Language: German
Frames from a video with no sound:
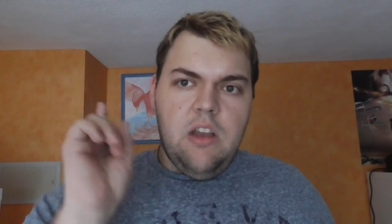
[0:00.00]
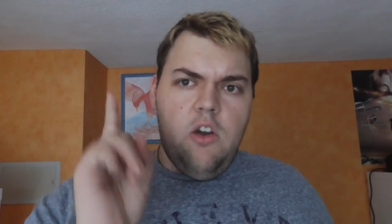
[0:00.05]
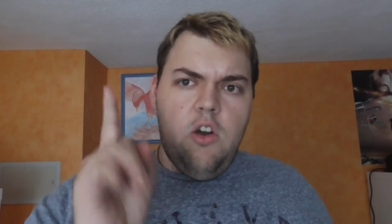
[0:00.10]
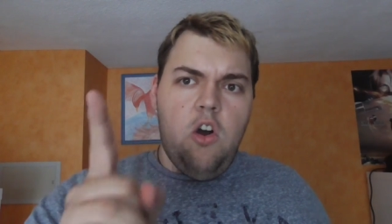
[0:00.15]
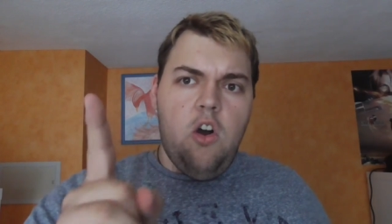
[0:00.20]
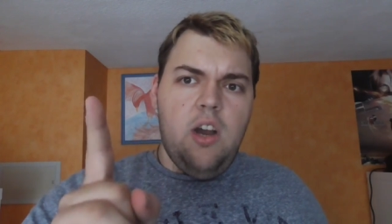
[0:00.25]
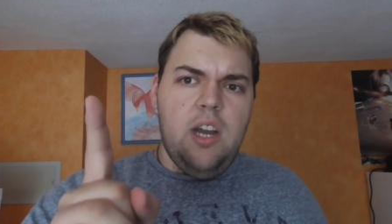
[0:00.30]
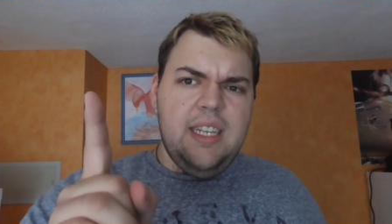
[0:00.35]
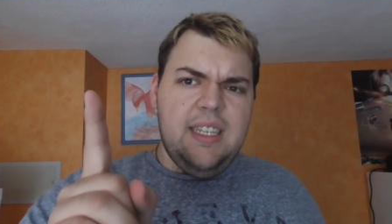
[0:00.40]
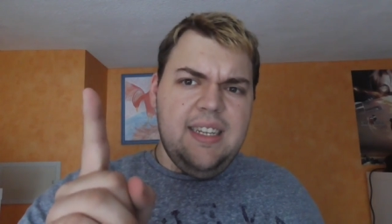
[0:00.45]

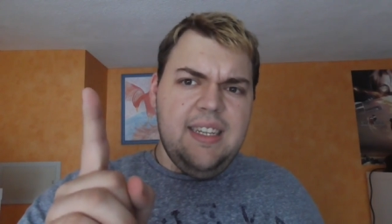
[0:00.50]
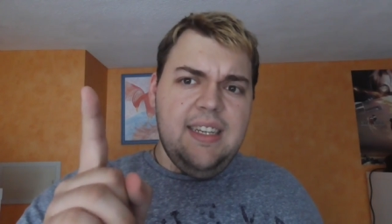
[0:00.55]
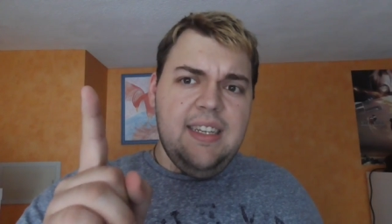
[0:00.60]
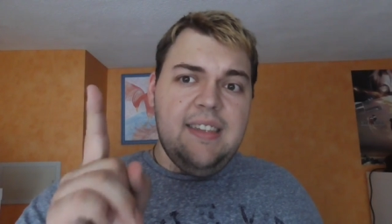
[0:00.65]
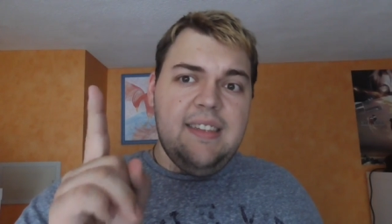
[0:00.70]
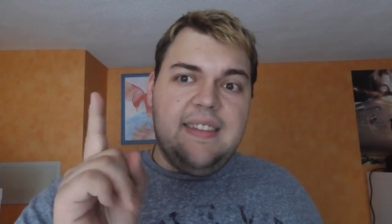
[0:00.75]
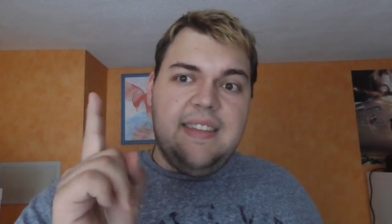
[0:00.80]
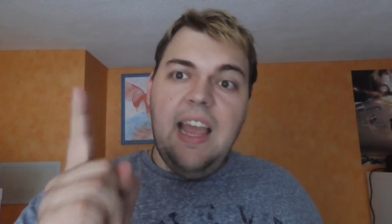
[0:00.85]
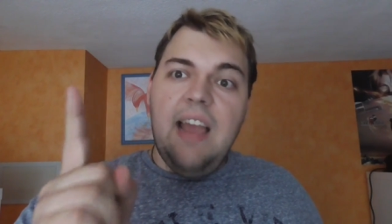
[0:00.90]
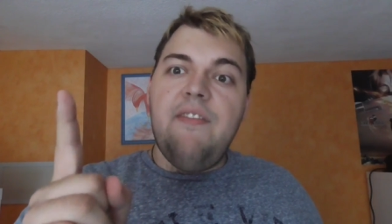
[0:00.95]

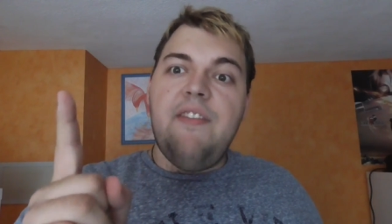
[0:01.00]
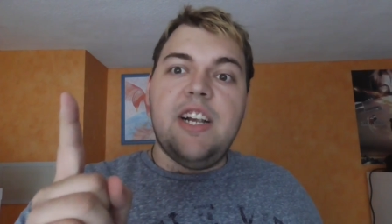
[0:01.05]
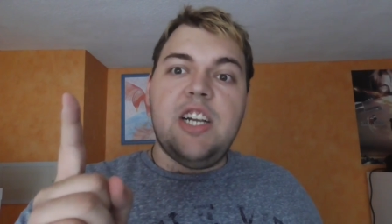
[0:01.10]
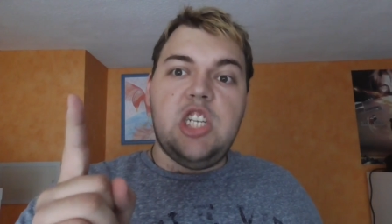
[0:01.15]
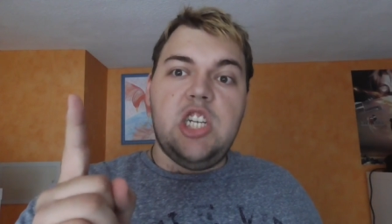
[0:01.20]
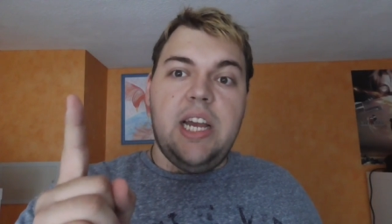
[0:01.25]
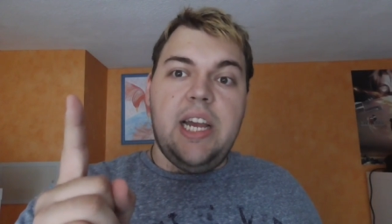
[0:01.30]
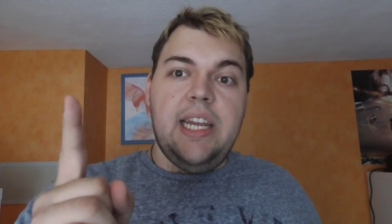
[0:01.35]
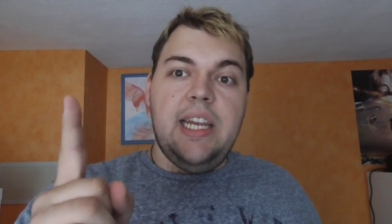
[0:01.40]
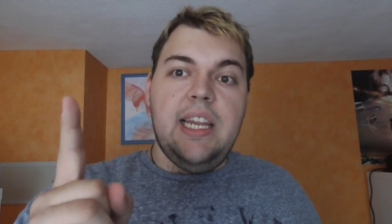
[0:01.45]
Heute sehr
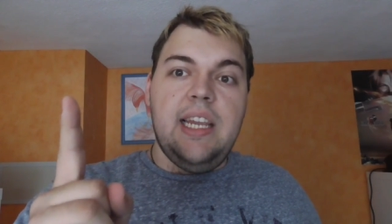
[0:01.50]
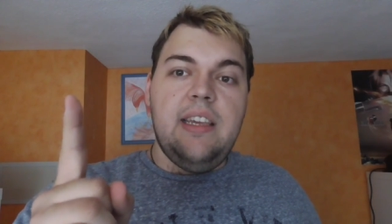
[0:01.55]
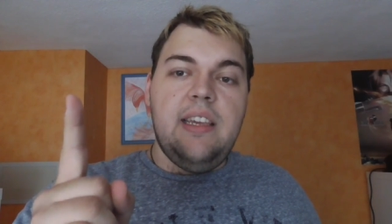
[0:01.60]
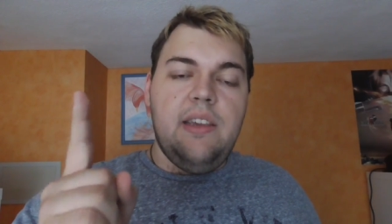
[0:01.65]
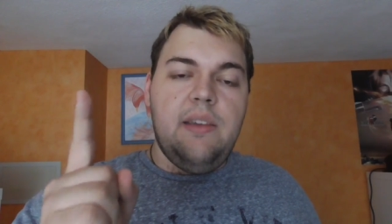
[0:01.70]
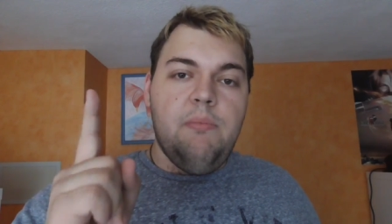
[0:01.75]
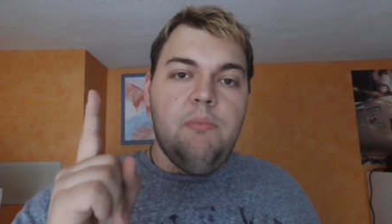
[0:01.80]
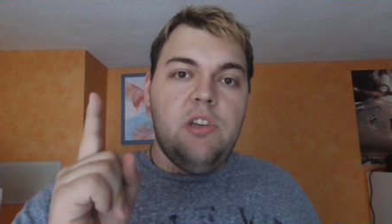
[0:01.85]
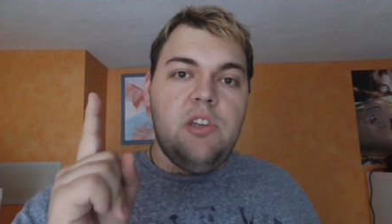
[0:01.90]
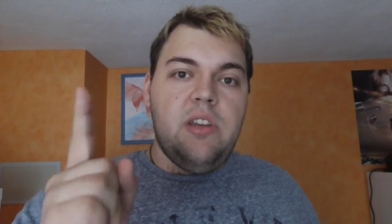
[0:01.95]
wahrscheinlich.
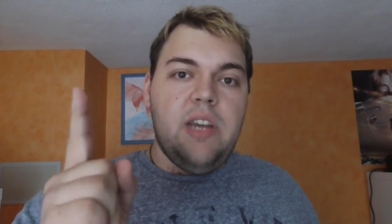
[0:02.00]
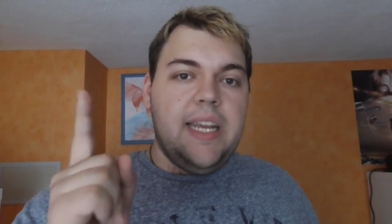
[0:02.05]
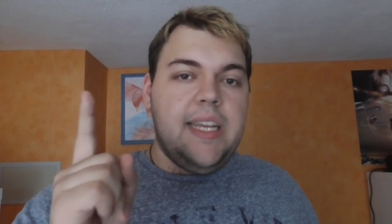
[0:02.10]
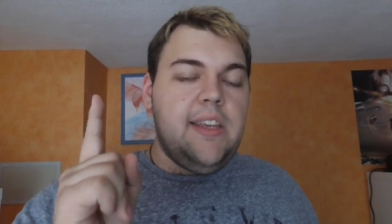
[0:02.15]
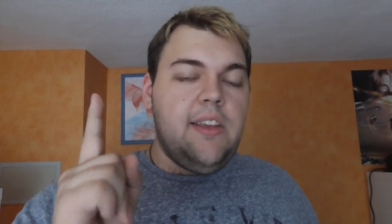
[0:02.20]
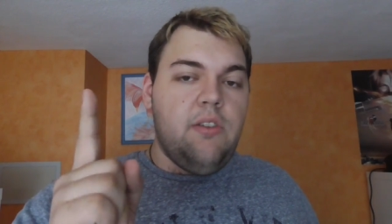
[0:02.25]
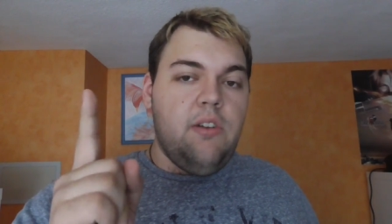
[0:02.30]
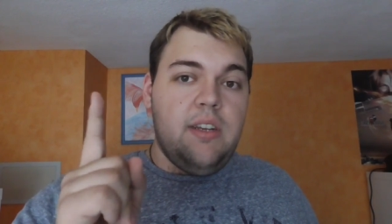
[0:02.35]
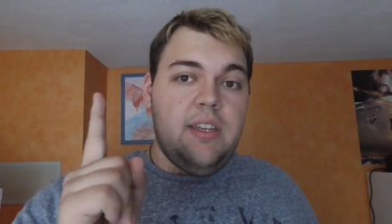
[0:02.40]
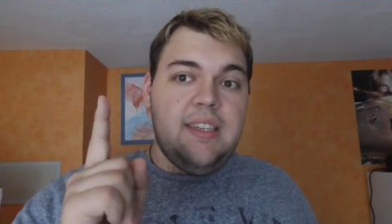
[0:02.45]
Ich möchte
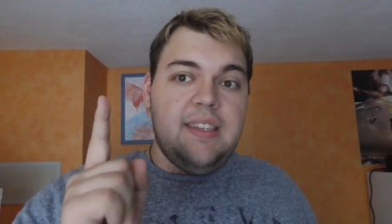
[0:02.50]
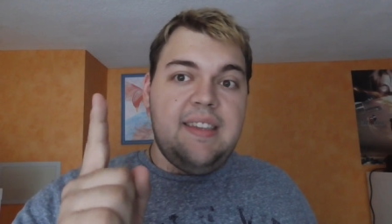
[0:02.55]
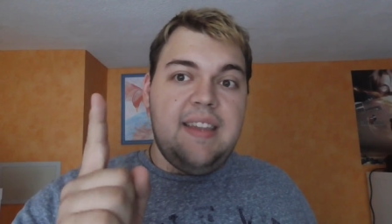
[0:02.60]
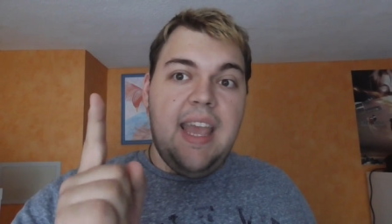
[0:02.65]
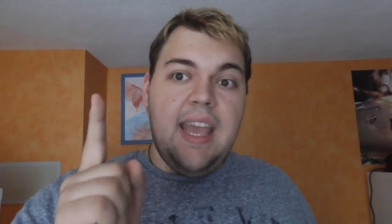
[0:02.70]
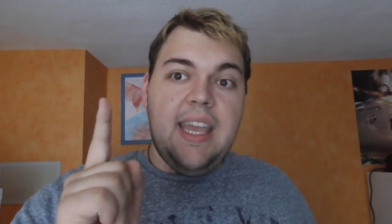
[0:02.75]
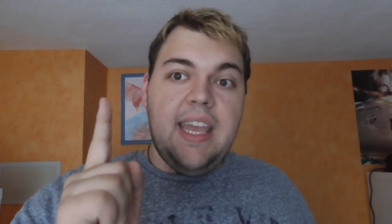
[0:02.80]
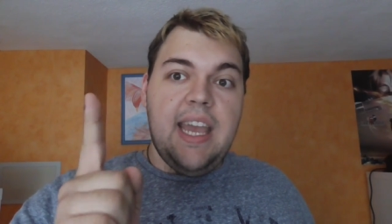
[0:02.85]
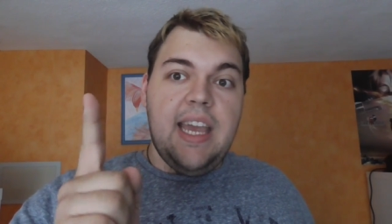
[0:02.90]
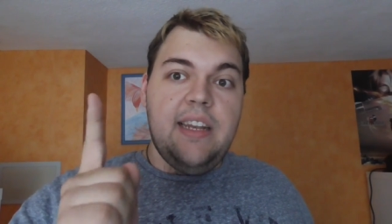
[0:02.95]
eigentlich heute
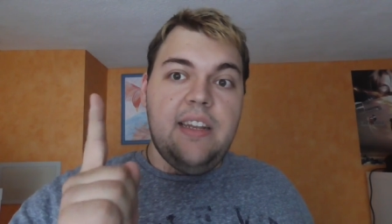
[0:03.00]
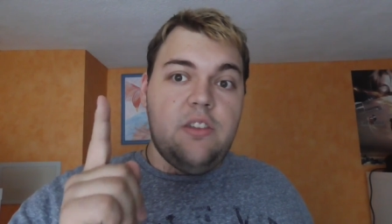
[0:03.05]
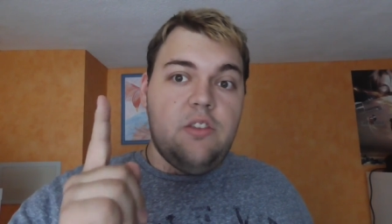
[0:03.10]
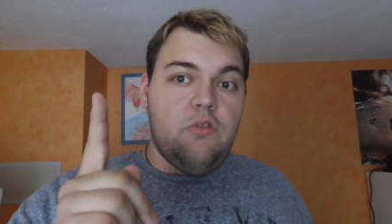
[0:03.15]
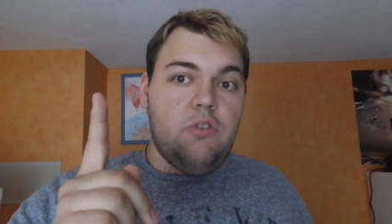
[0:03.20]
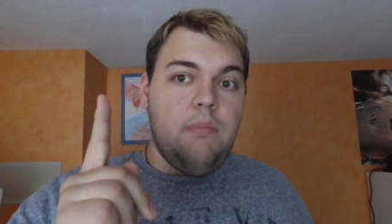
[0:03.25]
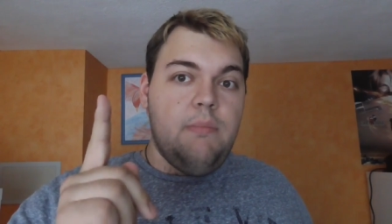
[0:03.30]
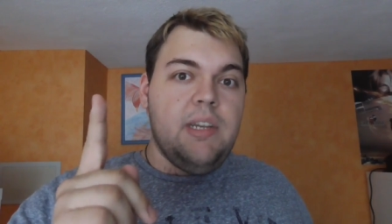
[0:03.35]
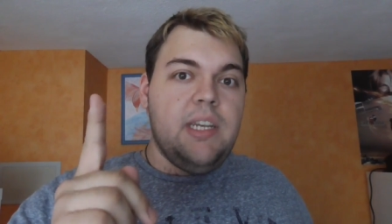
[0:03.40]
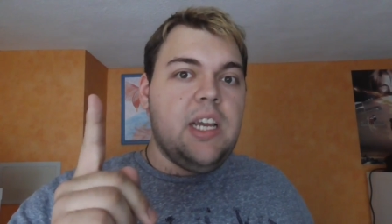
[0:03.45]
sehr gerne
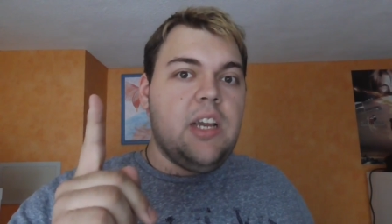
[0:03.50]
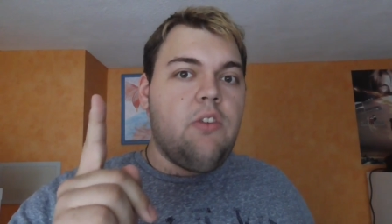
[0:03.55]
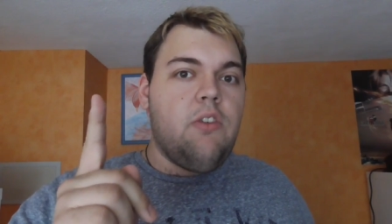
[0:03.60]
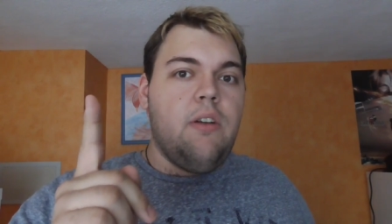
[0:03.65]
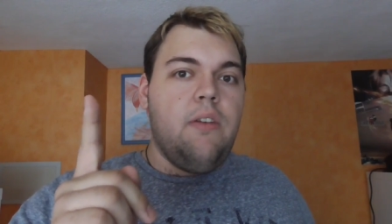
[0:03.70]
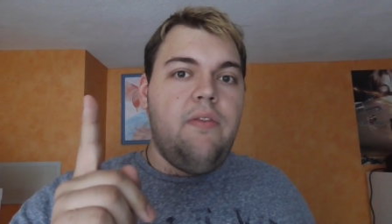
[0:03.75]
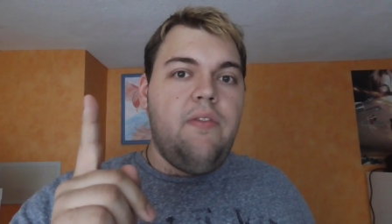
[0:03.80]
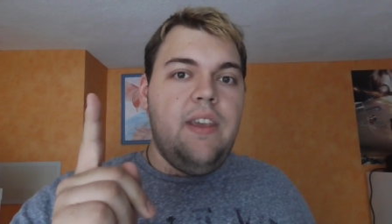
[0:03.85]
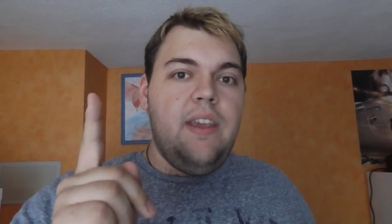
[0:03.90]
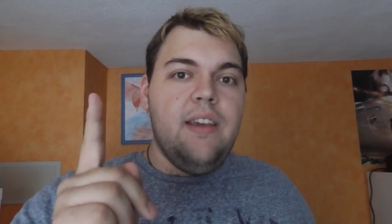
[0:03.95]
streamen mit der
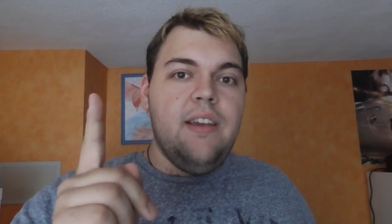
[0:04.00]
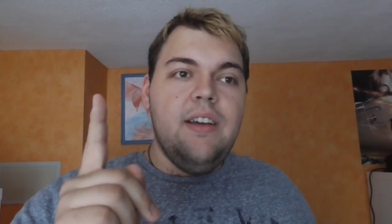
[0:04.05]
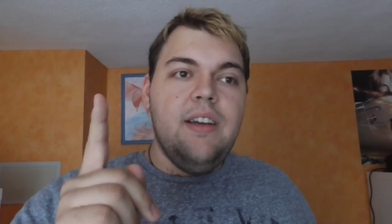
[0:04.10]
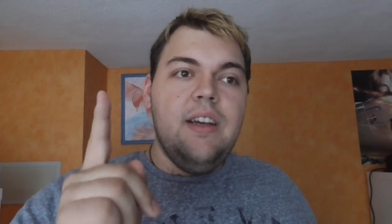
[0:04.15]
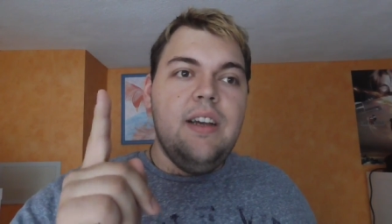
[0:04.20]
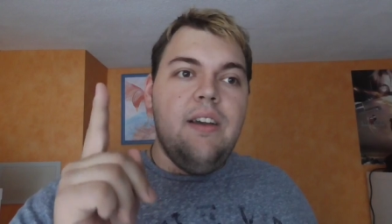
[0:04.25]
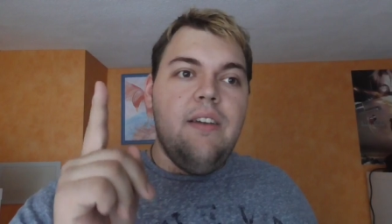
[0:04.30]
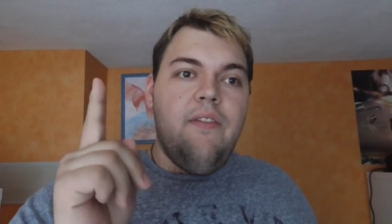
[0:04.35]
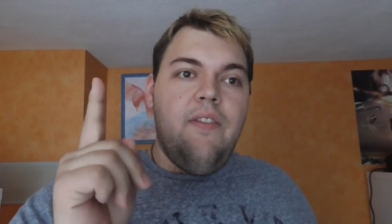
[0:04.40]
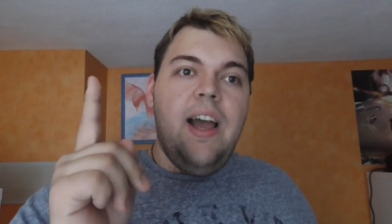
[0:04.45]
Konfi,
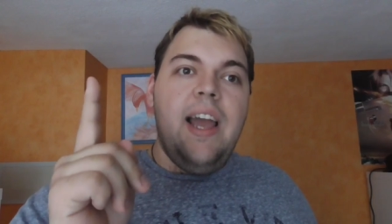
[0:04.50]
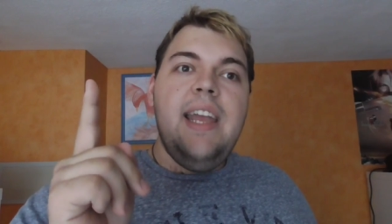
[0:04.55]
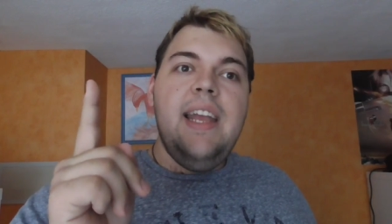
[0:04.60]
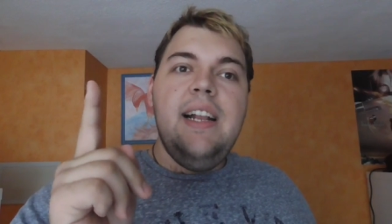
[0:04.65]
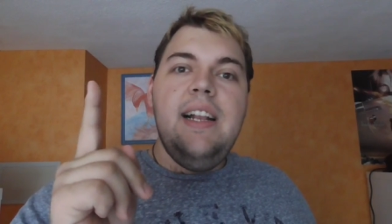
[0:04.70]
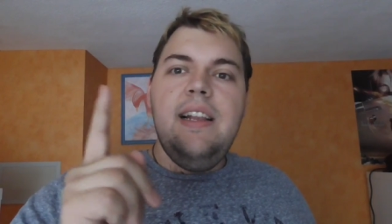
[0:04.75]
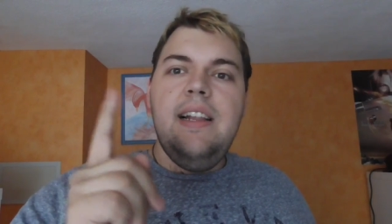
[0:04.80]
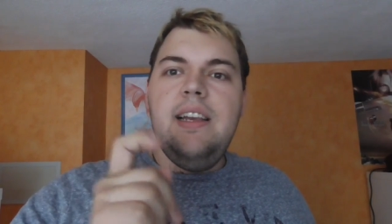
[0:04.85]
weil